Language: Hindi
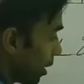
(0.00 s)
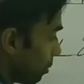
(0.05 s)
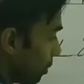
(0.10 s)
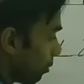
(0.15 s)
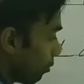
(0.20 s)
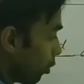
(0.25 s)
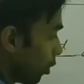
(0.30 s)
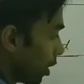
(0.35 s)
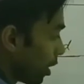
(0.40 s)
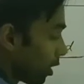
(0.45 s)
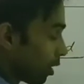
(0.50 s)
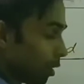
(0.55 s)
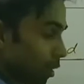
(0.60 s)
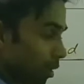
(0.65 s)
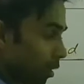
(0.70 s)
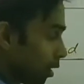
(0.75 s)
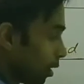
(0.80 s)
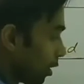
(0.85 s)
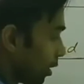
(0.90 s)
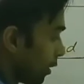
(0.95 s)
लेकिन मैं वही
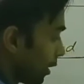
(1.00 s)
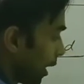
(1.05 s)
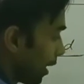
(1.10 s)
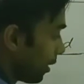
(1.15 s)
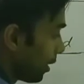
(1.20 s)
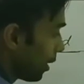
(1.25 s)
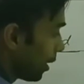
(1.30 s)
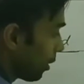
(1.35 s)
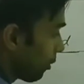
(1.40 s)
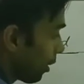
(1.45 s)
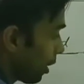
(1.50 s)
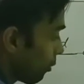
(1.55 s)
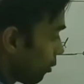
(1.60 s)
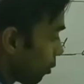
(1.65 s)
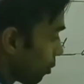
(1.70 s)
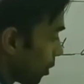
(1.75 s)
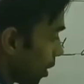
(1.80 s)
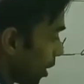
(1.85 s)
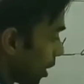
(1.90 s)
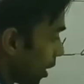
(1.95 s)
टेन थीटा वाले
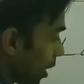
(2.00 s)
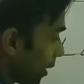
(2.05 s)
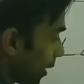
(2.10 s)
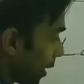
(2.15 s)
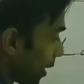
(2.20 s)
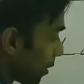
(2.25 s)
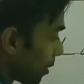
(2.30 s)
फॉर्मूला लगा